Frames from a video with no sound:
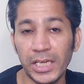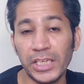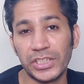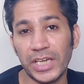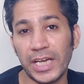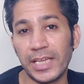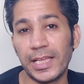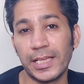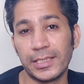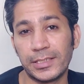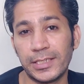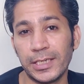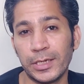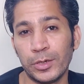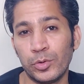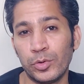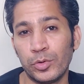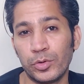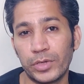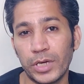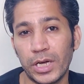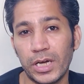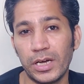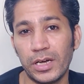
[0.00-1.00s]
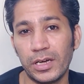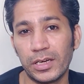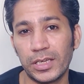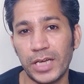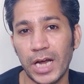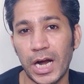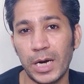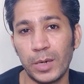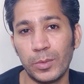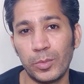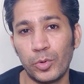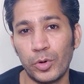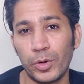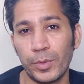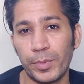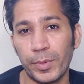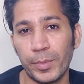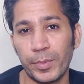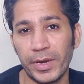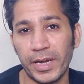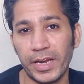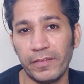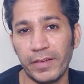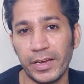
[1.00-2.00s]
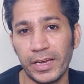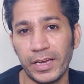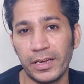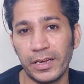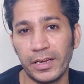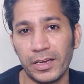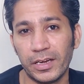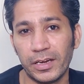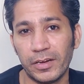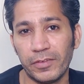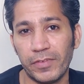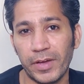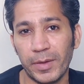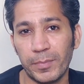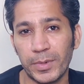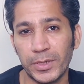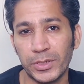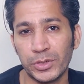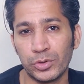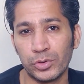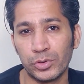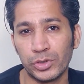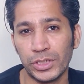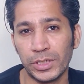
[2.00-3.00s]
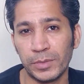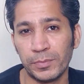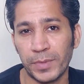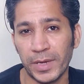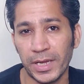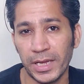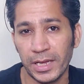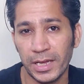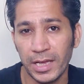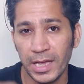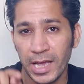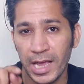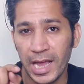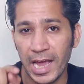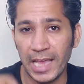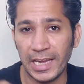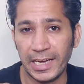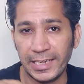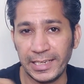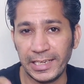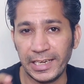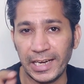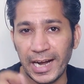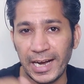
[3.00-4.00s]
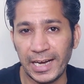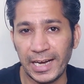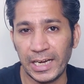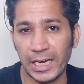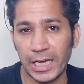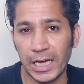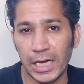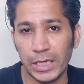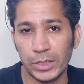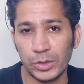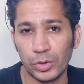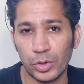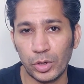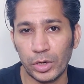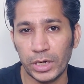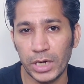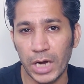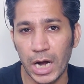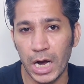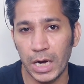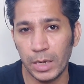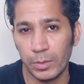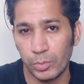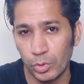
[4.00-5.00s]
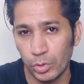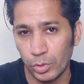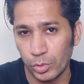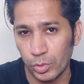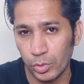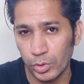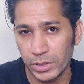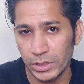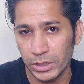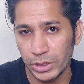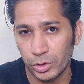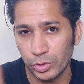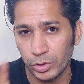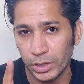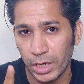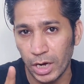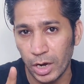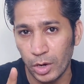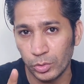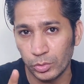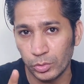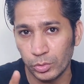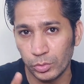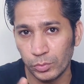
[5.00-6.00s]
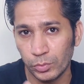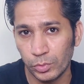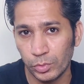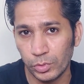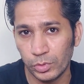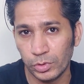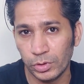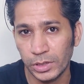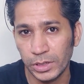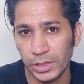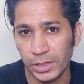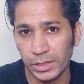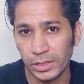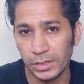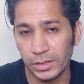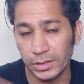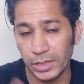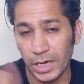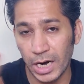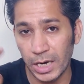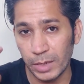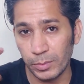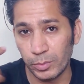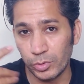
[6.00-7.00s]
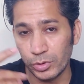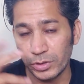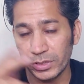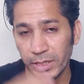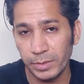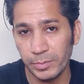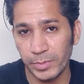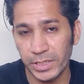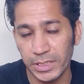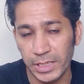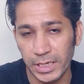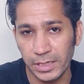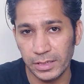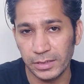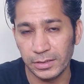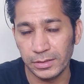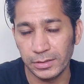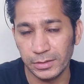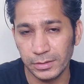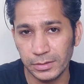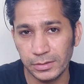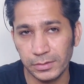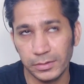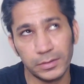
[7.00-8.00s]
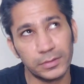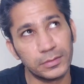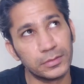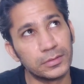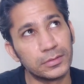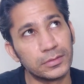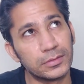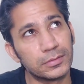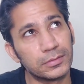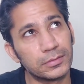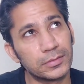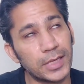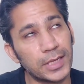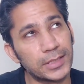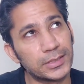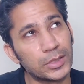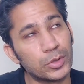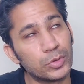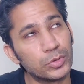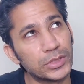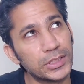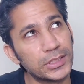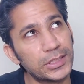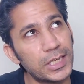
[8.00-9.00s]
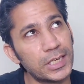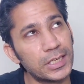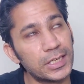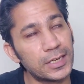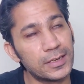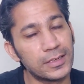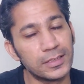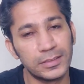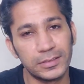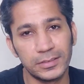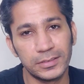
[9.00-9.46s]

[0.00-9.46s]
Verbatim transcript: शायद ऐसे ही हो का कार्डबोर्ड पे बने हुए वेपन्स हो जिन पे एलईडी लाइट e लगा दो और कार्डबोर्ड को किसी को दिखाओ तो वो कार्डबोर्ड से ही मर जाए ऐसा हो सकता है क्या